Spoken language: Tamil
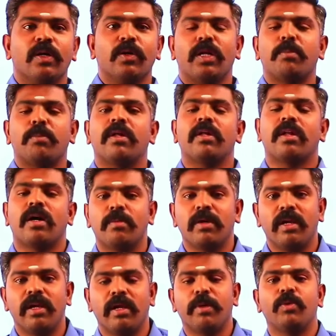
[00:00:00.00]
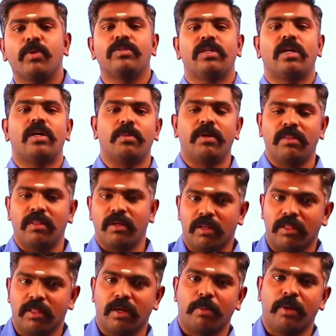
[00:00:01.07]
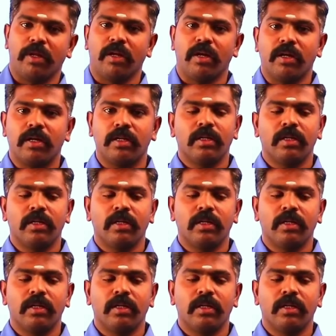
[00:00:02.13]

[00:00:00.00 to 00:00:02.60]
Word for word: நம்மளை நாமளே எப்படி உற்சாகப்படுத்திக்கிறது அப்படின்னா